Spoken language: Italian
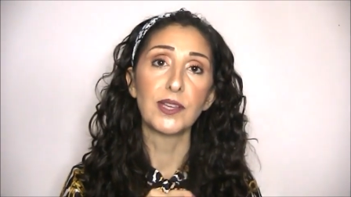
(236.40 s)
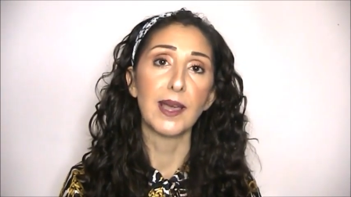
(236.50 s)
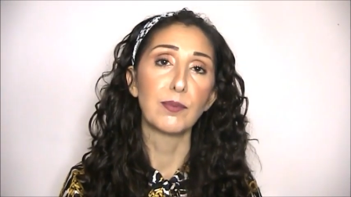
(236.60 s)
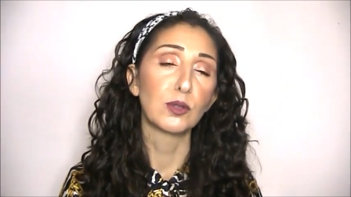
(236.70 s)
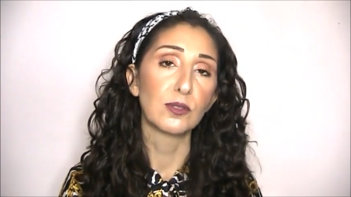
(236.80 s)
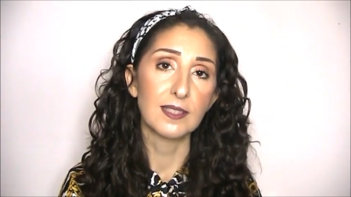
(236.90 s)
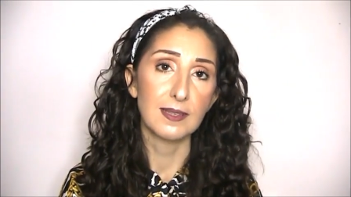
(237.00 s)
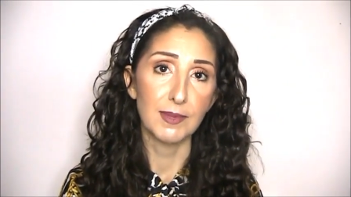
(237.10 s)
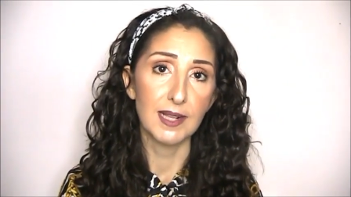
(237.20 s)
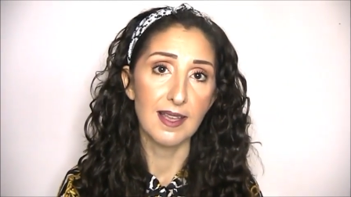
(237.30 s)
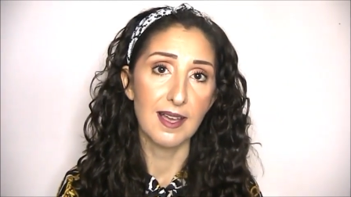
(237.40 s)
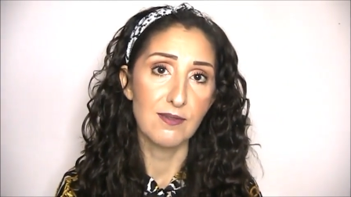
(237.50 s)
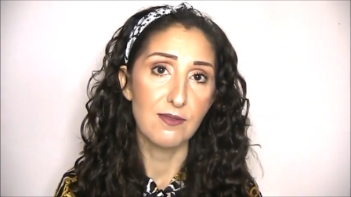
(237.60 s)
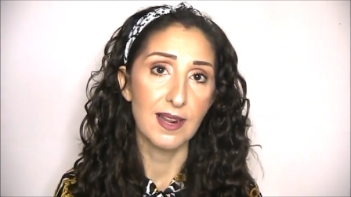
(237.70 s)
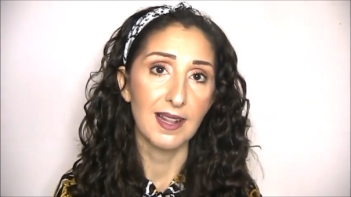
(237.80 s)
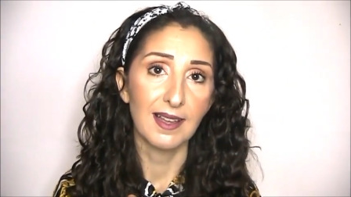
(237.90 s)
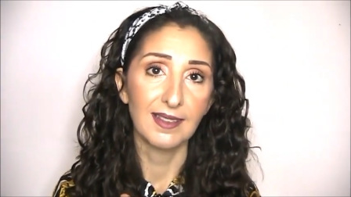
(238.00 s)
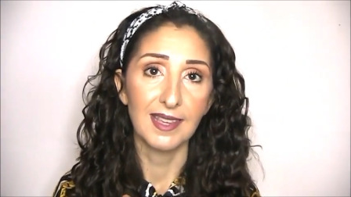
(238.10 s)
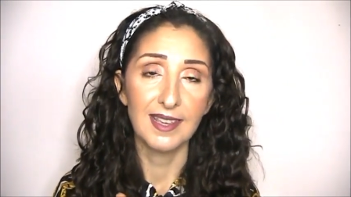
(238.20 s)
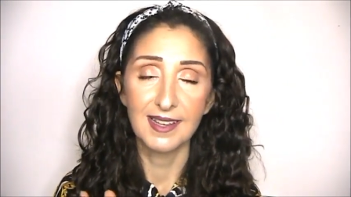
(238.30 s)
che è molto simile a quella
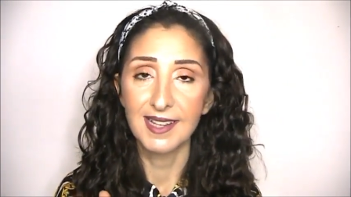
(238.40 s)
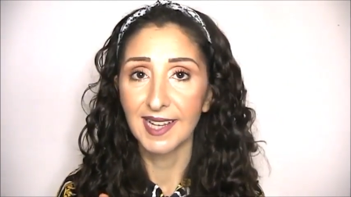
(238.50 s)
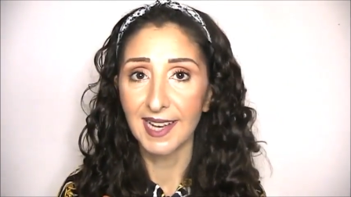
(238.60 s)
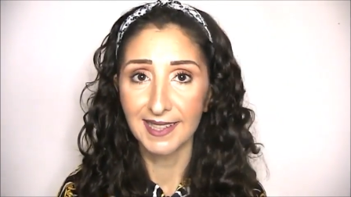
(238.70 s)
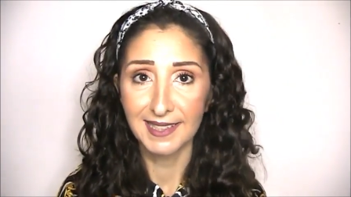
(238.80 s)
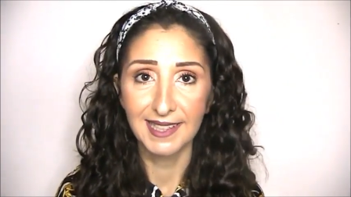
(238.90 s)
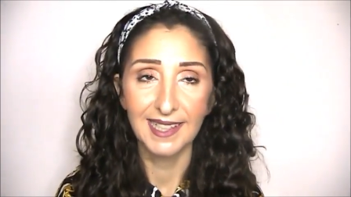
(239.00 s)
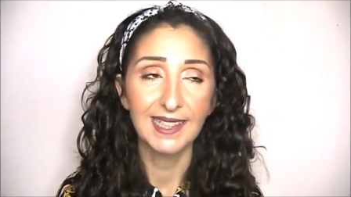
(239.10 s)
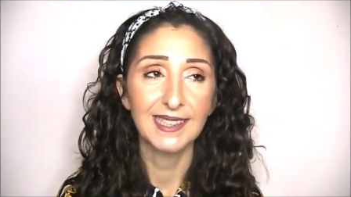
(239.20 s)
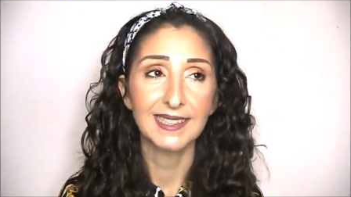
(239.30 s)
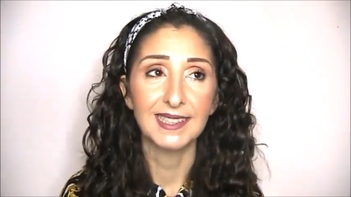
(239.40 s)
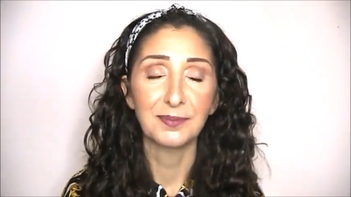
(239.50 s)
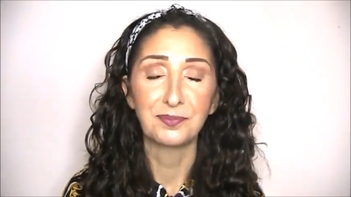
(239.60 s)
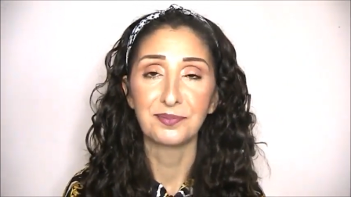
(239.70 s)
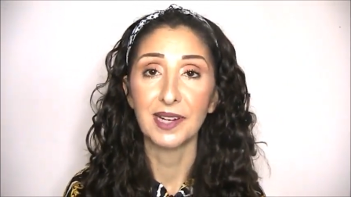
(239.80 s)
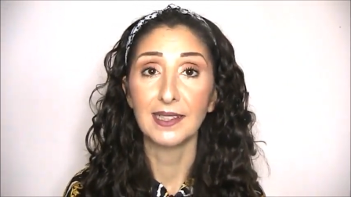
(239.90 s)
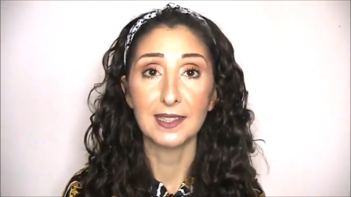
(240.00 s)
di Garnier ehm, ad